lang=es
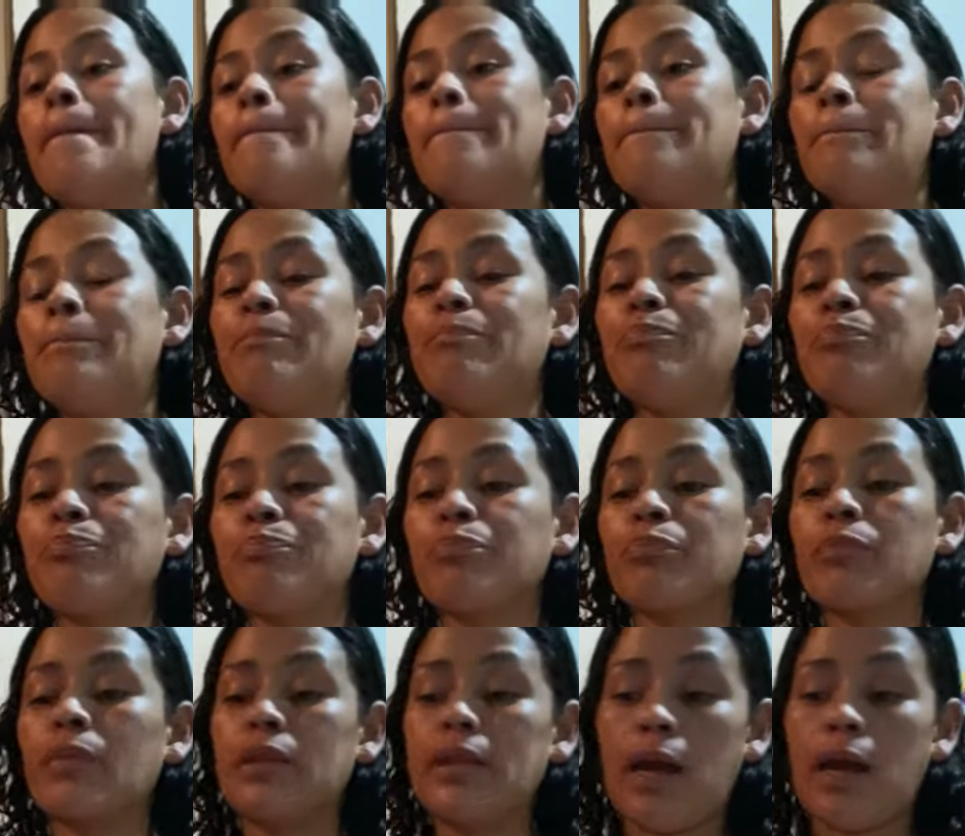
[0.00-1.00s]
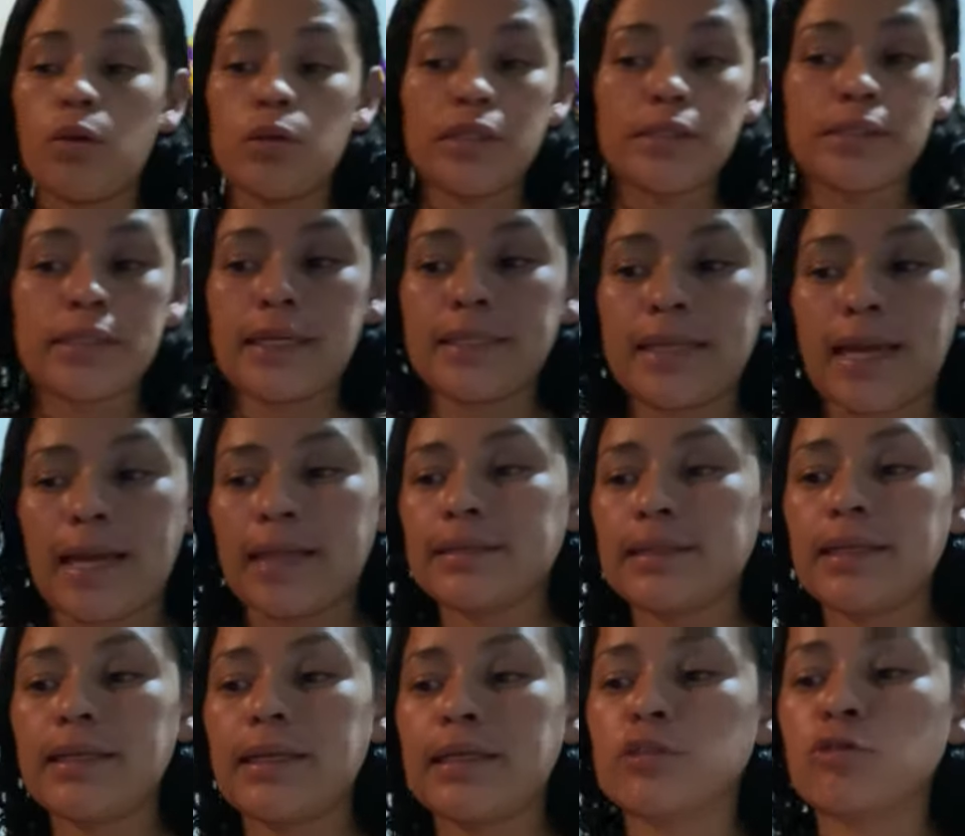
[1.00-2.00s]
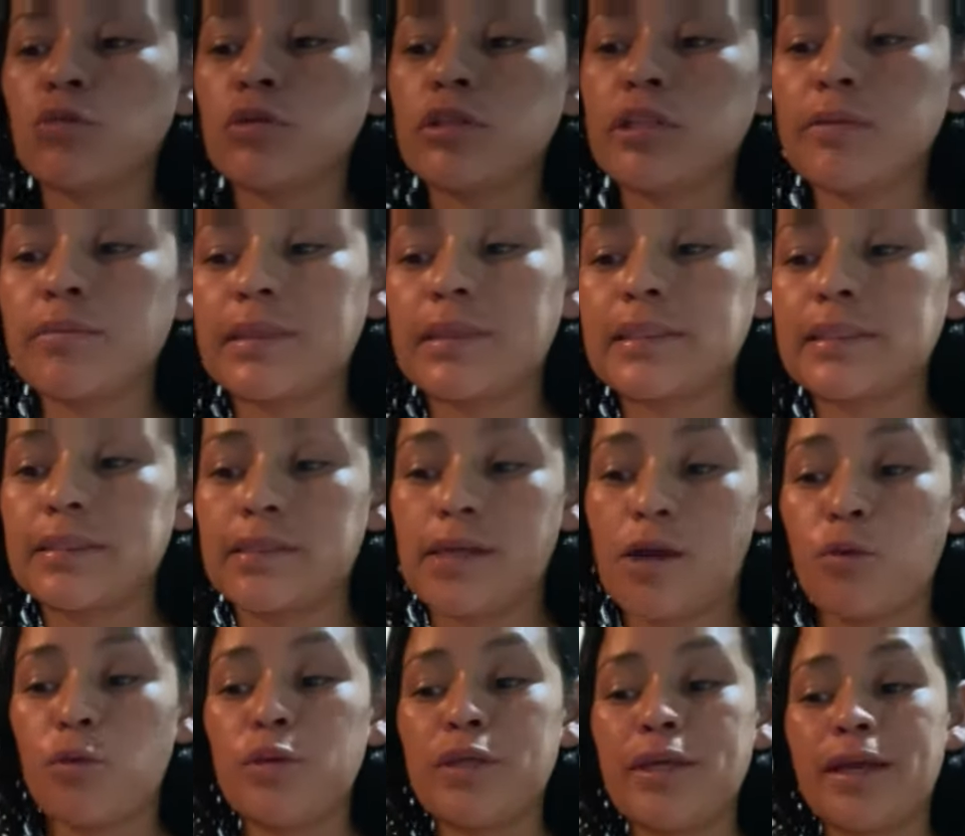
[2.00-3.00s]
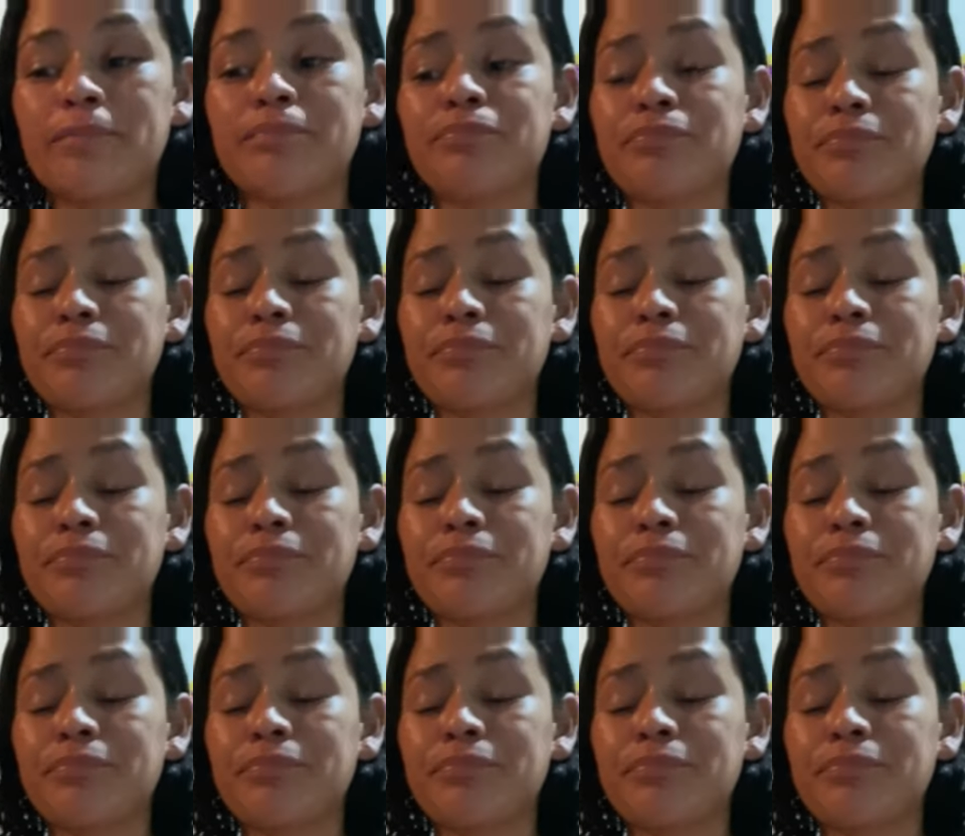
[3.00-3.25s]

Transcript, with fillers: Y mm, ya ahorita ya anda en las últimas esa uña